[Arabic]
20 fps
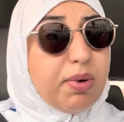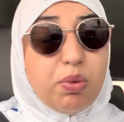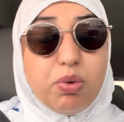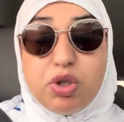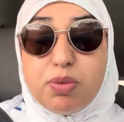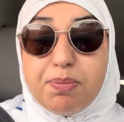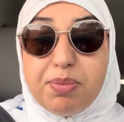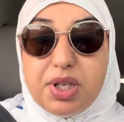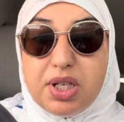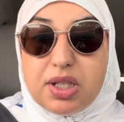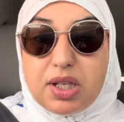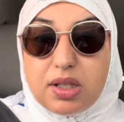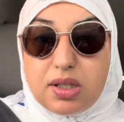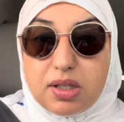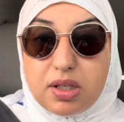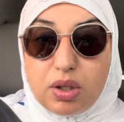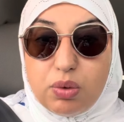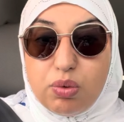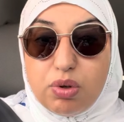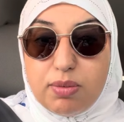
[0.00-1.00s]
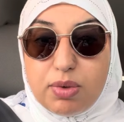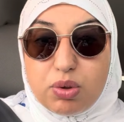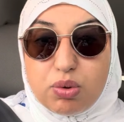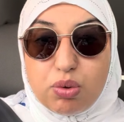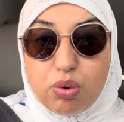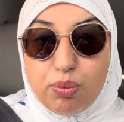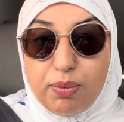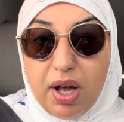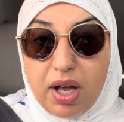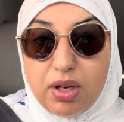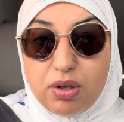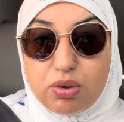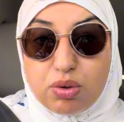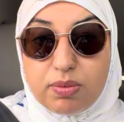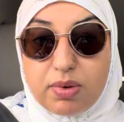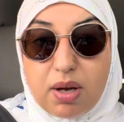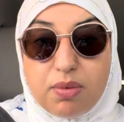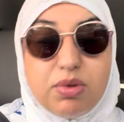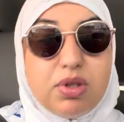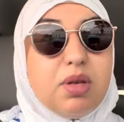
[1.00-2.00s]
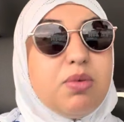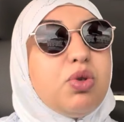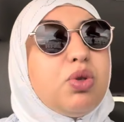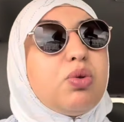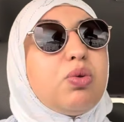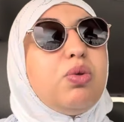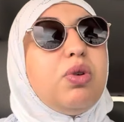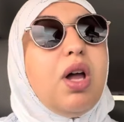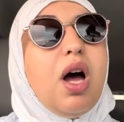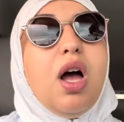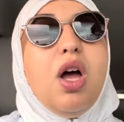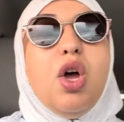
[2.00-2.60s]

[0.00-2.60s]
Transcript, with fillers: واش بنيته تيتوين تقولوا مع عائلتهم كاملين ماشي تقول لها